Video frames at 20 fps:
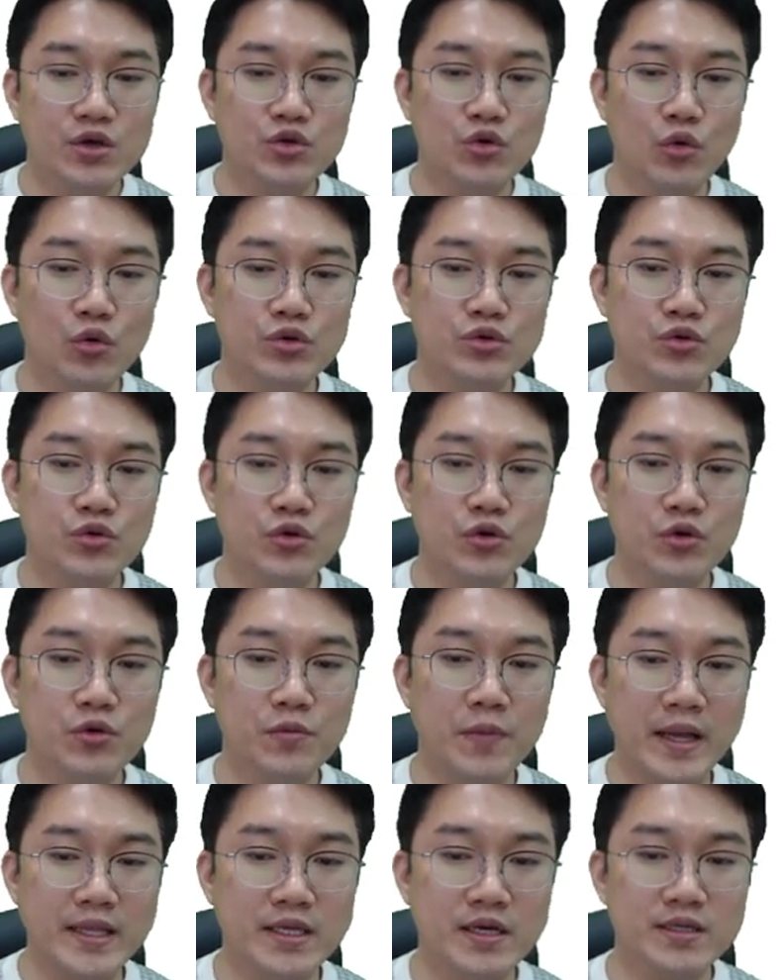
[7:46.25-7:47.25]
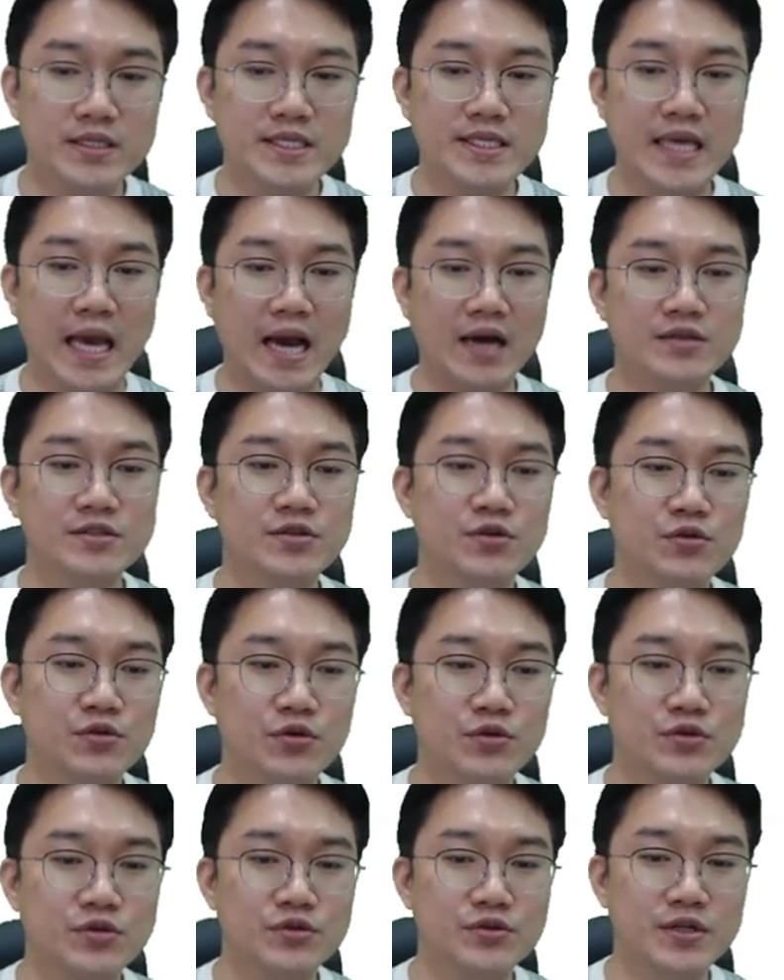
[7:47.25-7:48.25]
이것도 만약 이 악성
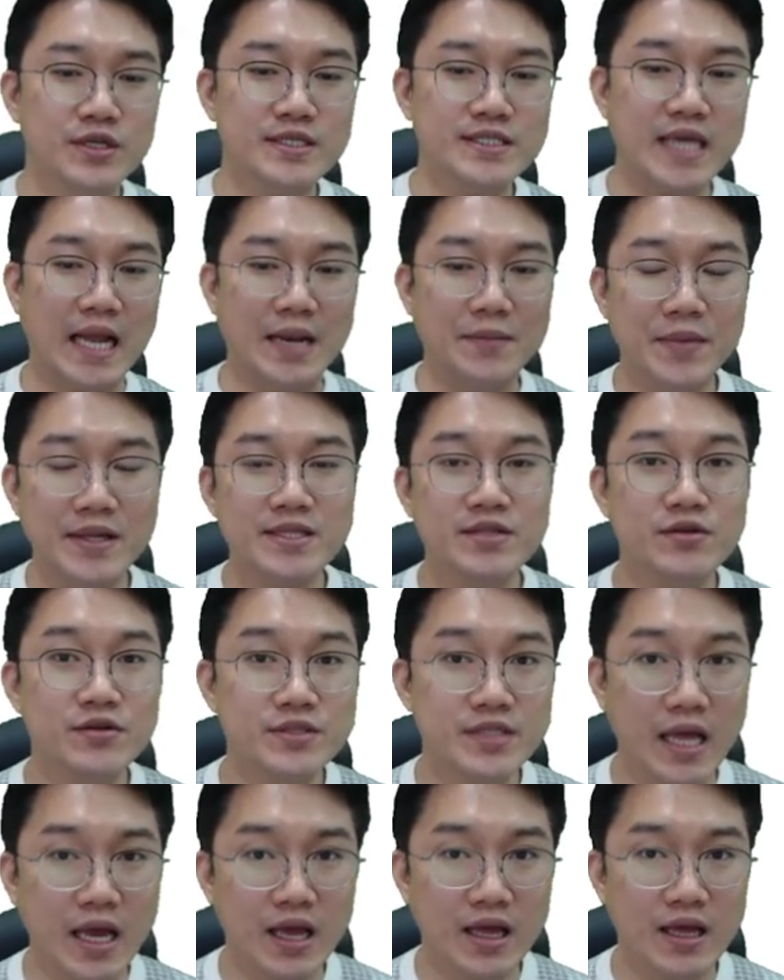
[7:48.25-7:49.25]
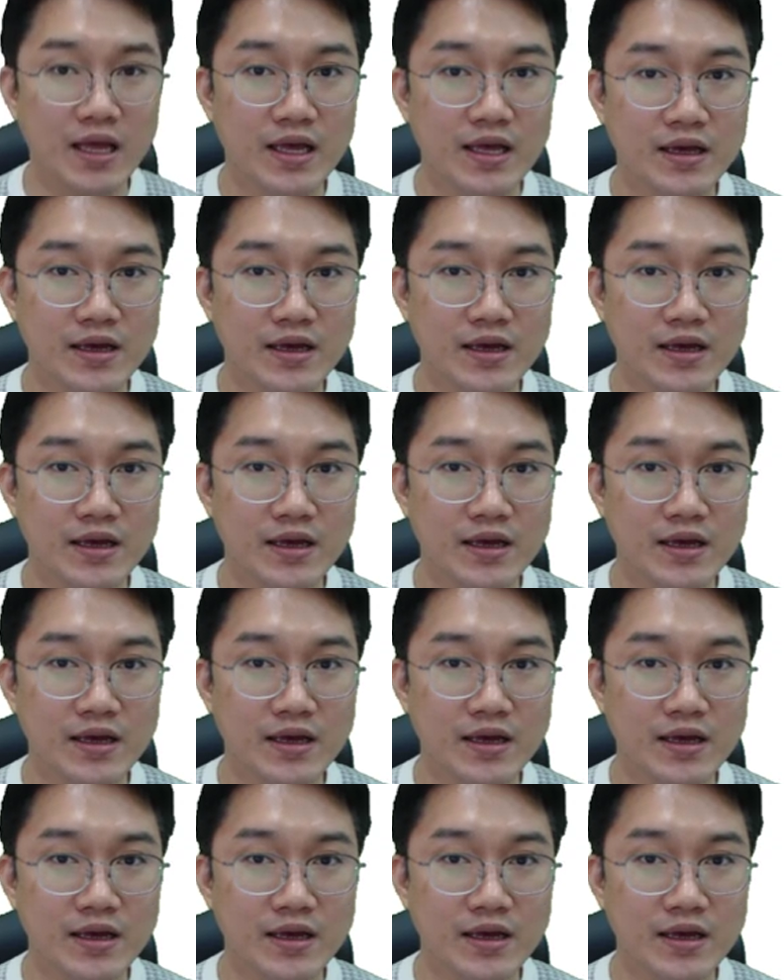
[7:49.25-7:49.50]
코드들이 잘 만들었다